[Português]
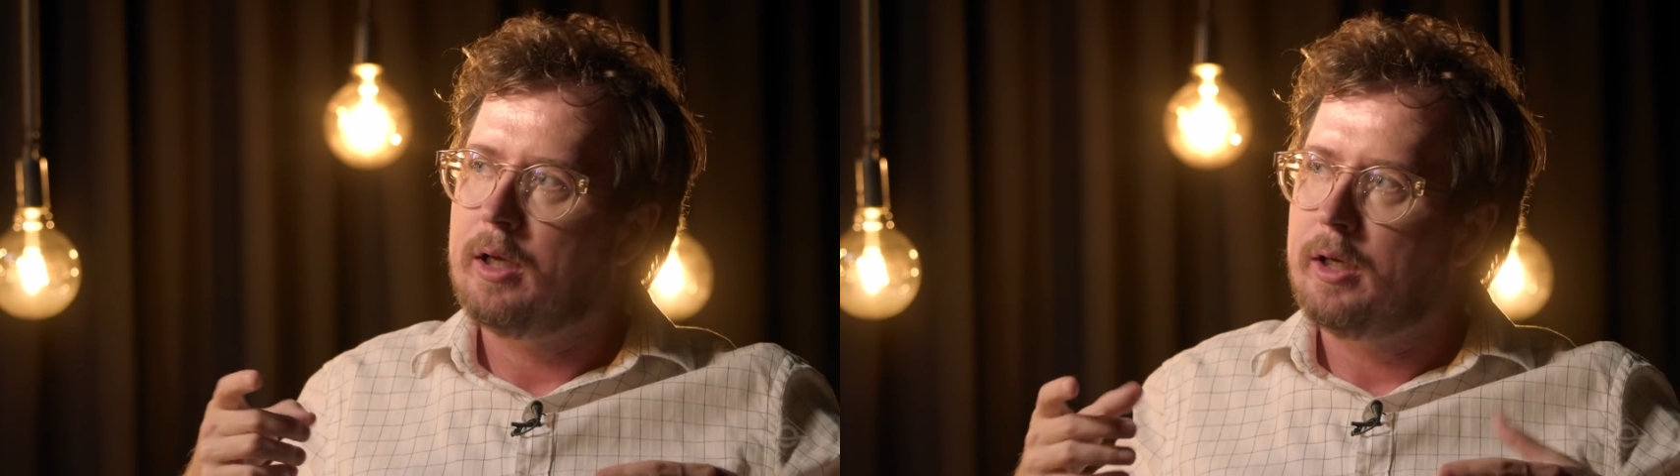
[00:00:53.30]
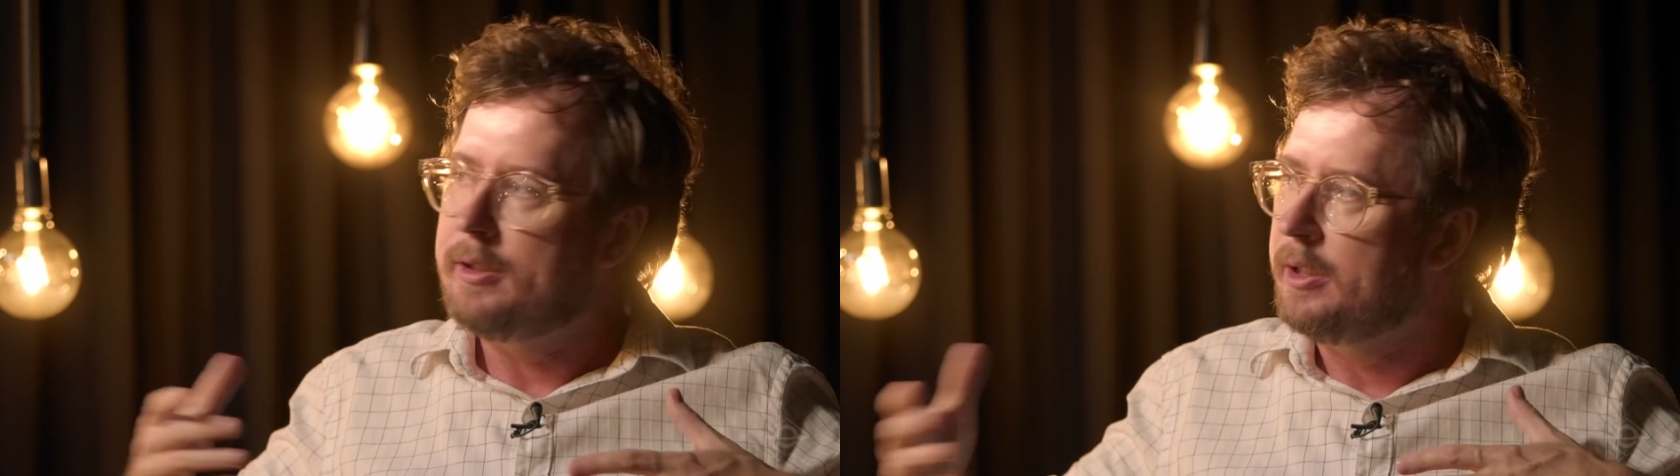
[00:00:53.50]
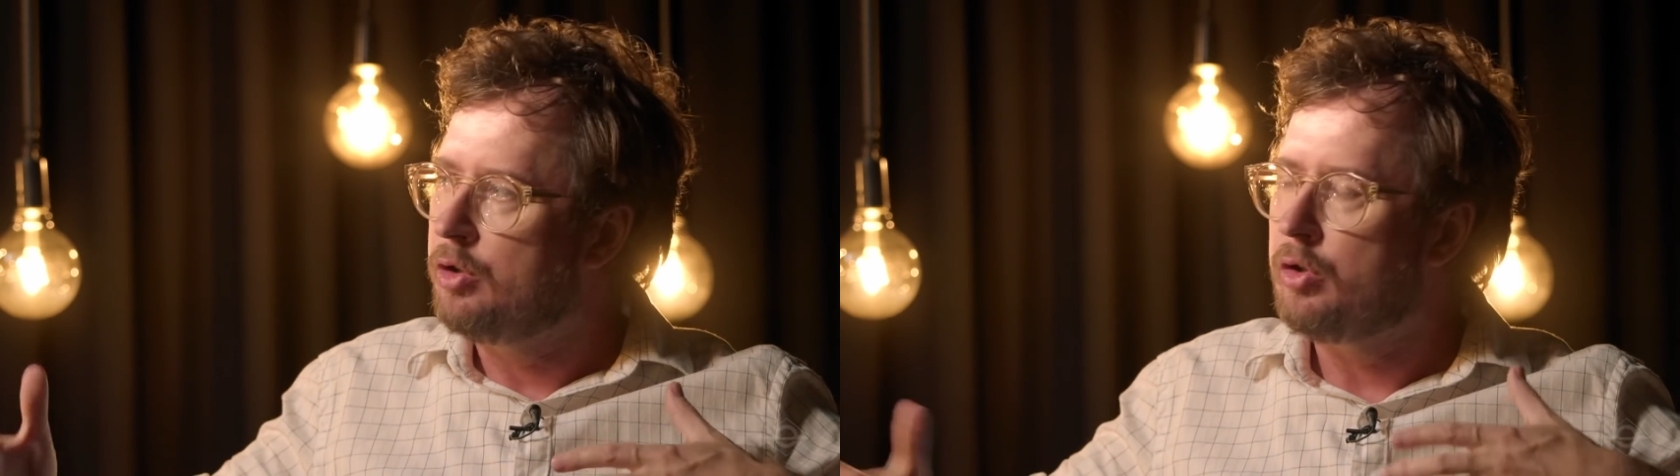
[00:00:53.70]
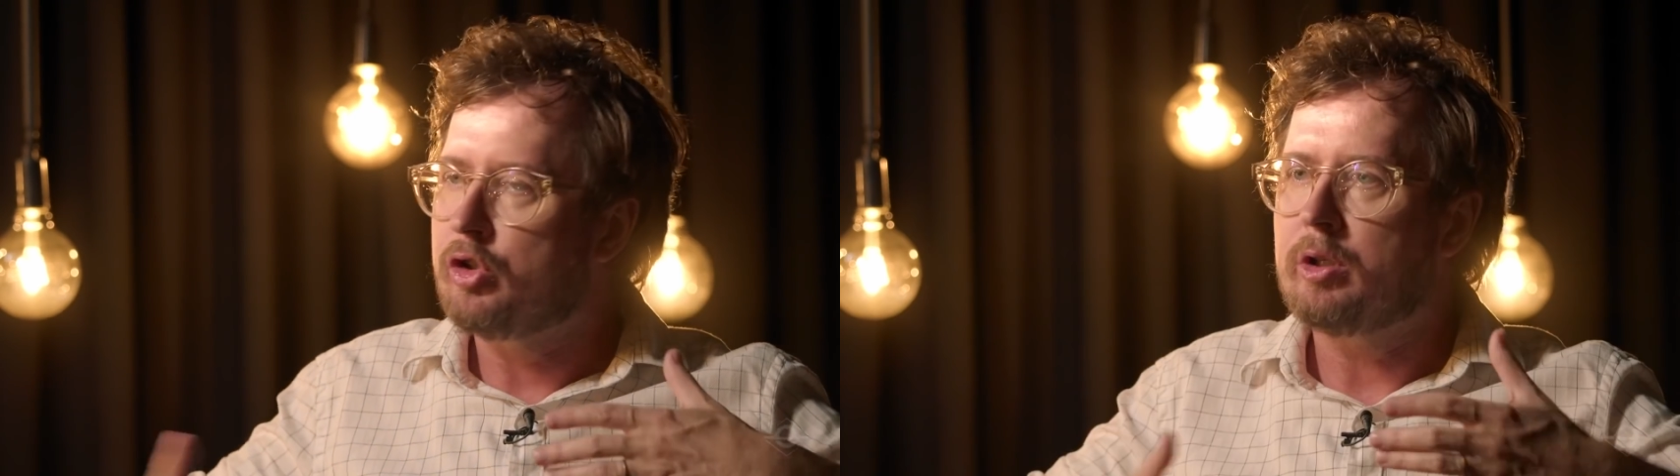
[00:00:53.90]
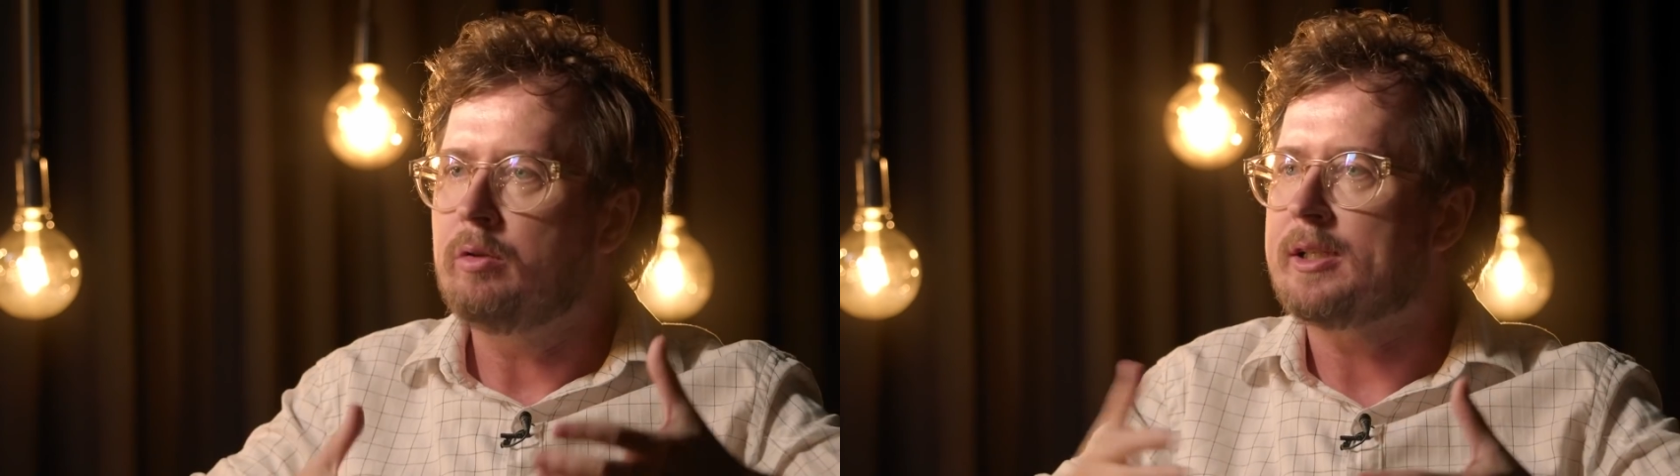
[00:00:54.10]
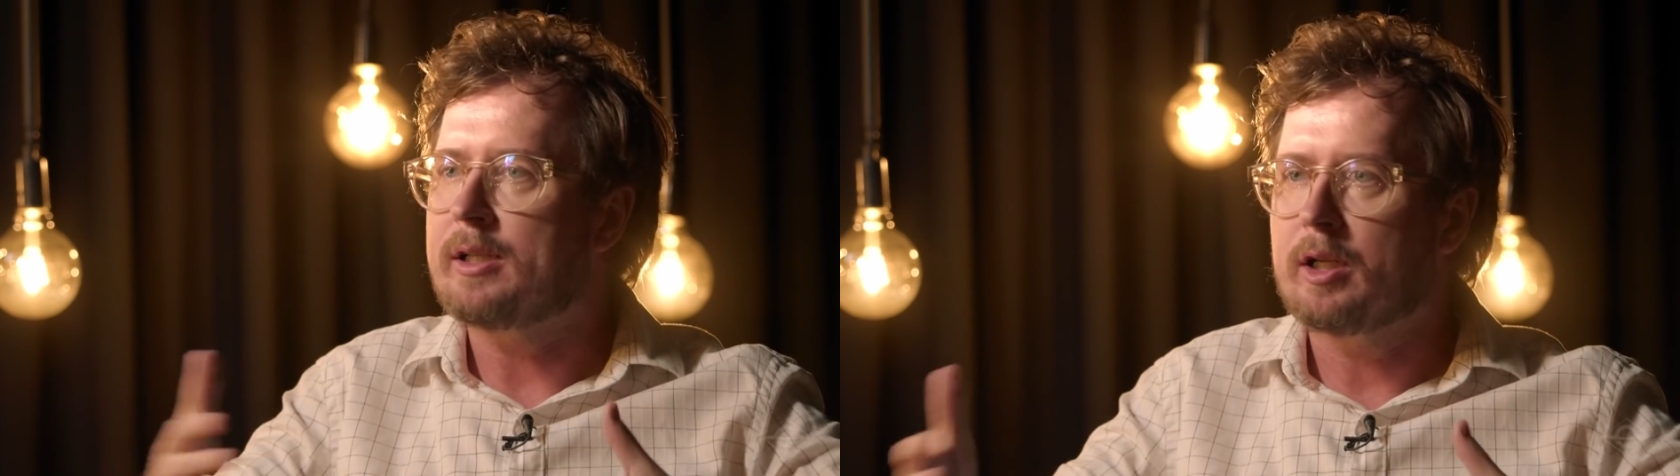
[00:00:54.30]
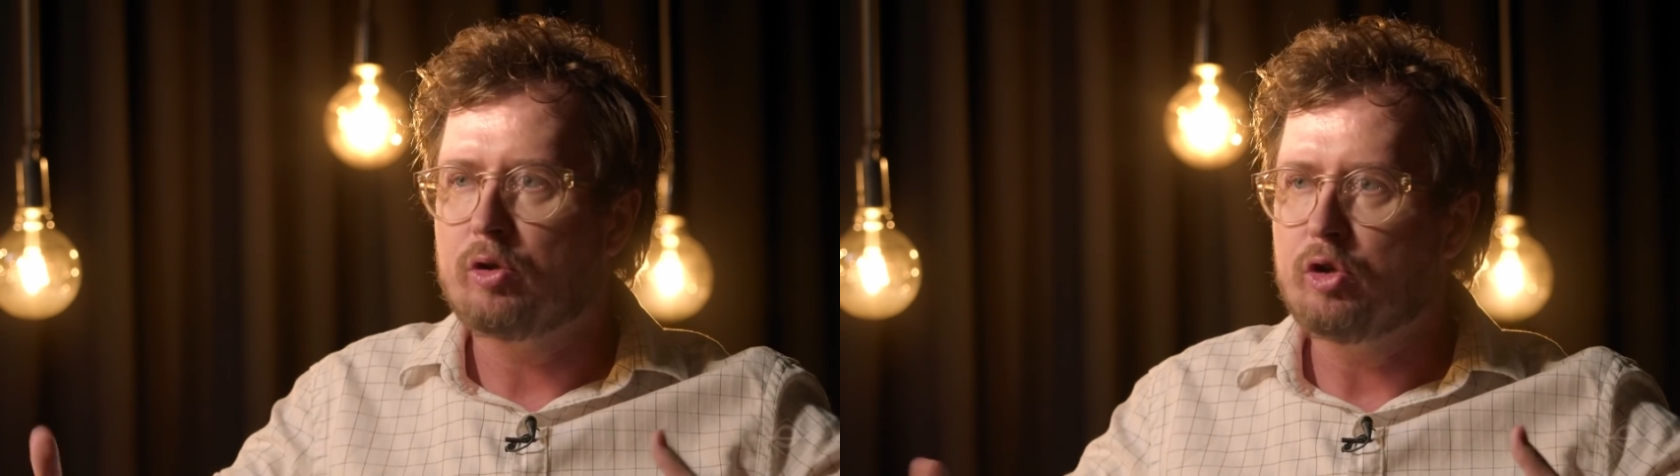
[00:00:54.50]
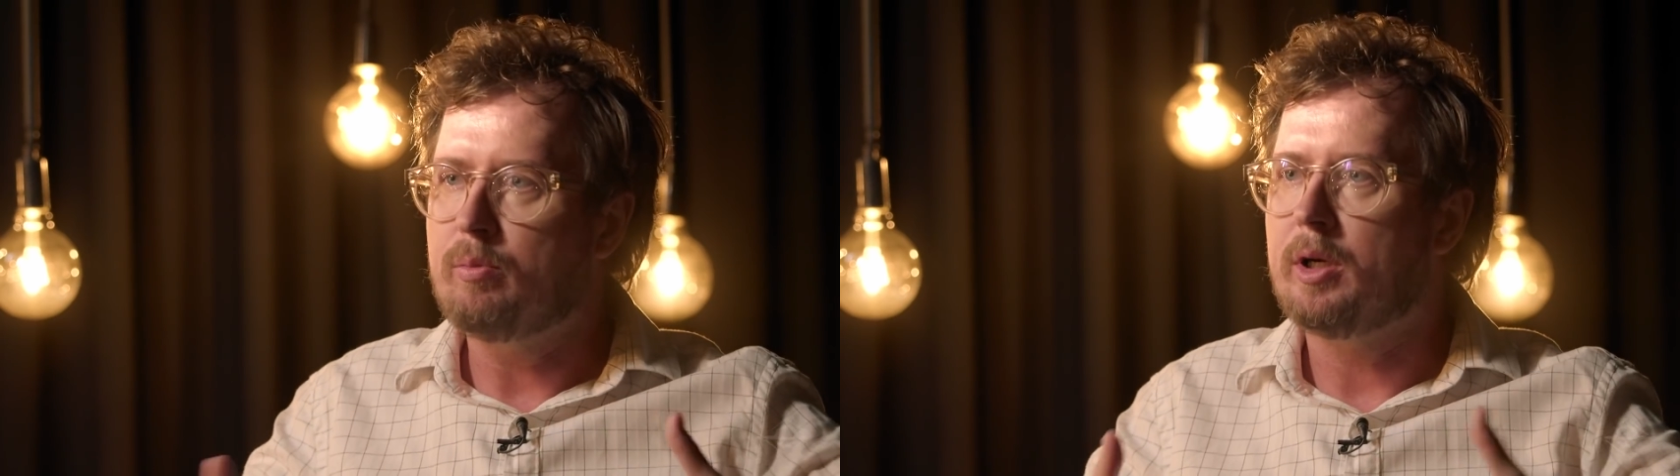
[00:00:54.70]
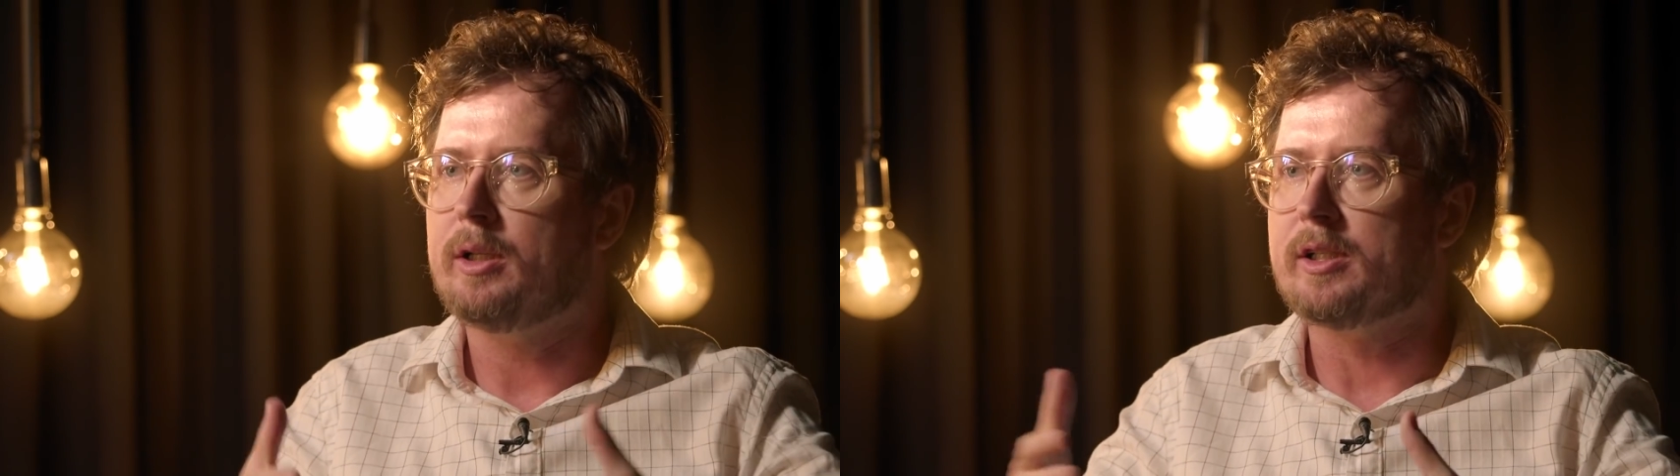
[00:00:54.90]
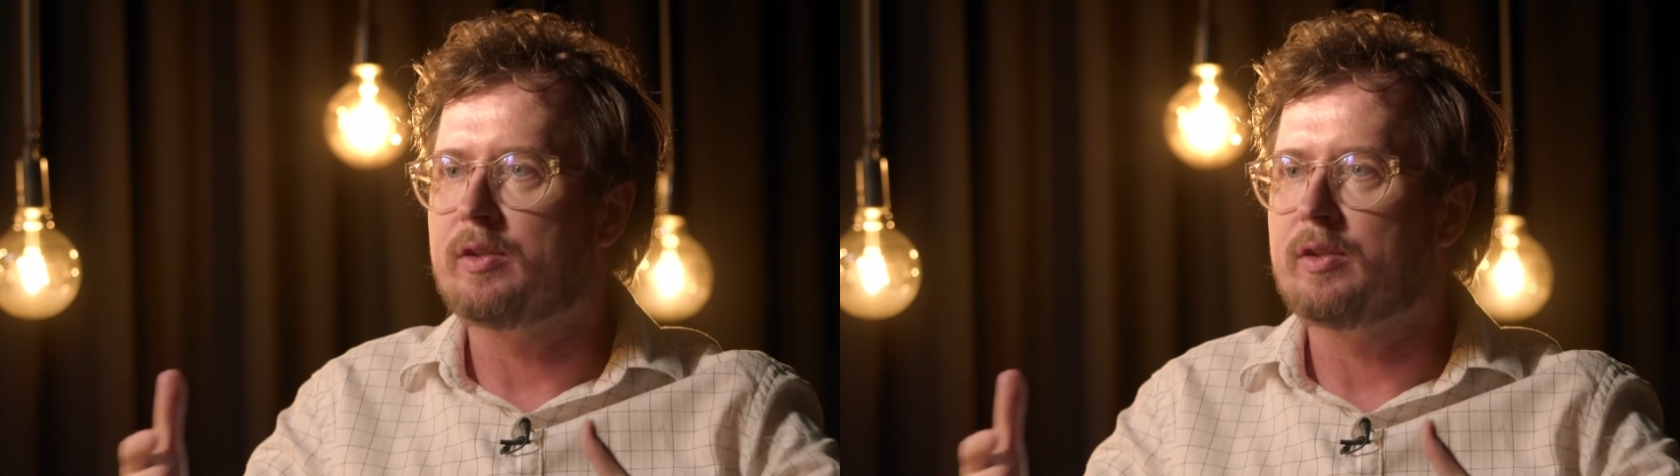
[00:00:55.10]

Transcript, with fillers: e sim surgiram das relações humanas,